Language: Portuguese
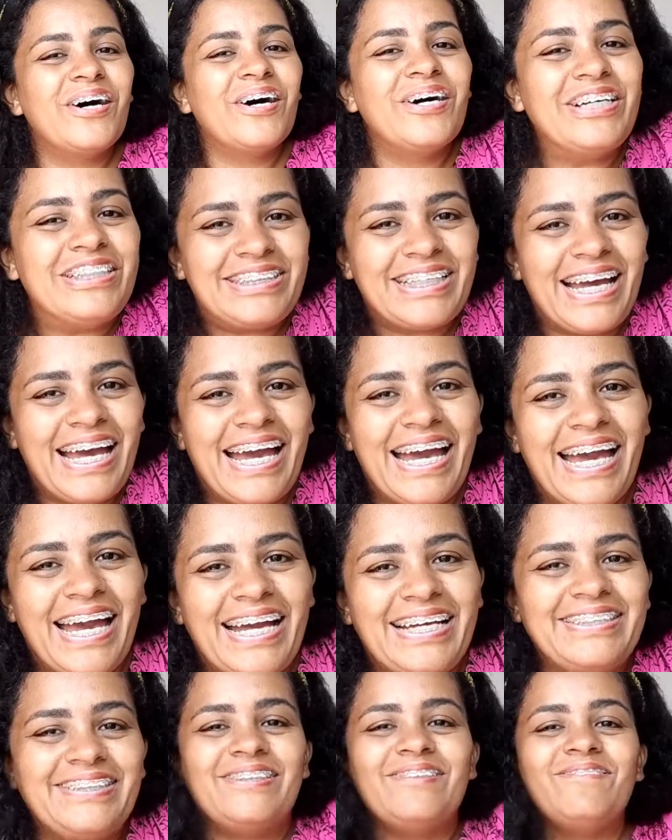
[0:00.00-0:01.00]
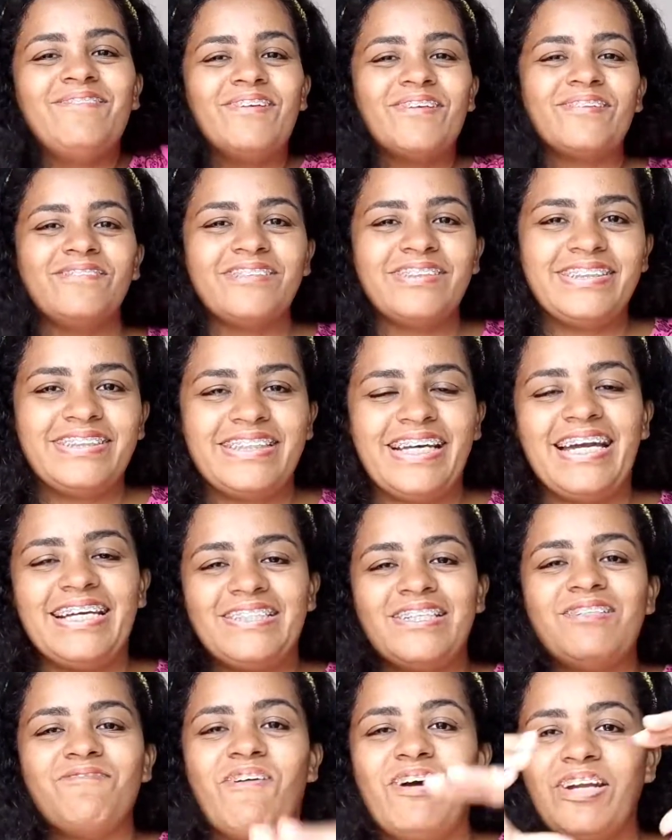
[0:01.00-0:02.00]
Oi, gente, tudo bom com
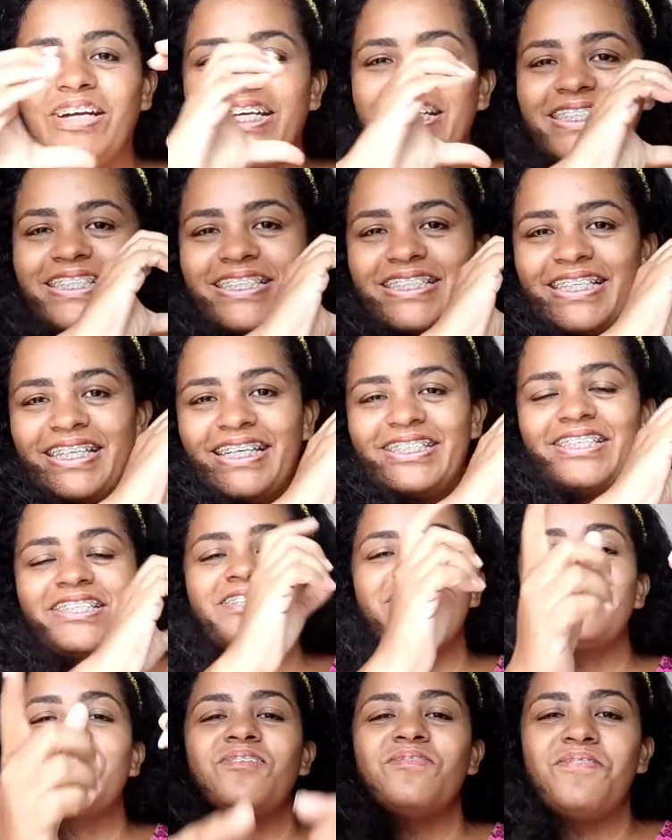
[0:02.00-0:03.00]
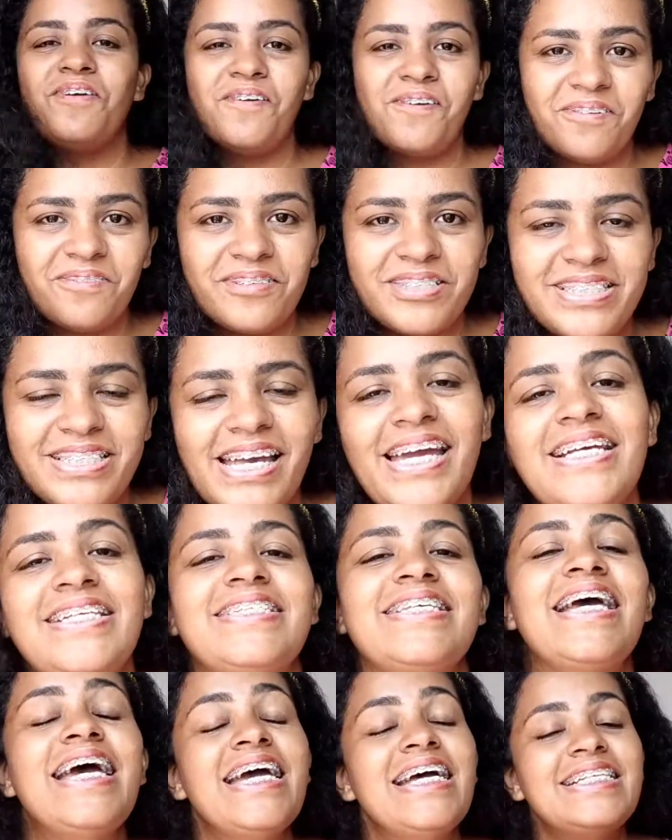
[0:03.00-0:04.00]
vocês? Eu espero que sim, que esteja tudo bom com
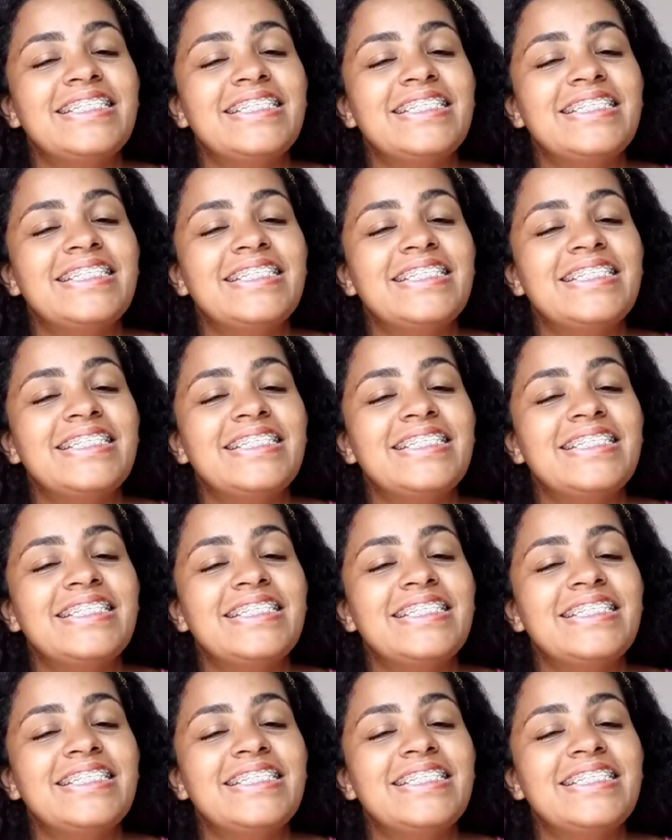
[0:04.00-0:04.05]
vocês.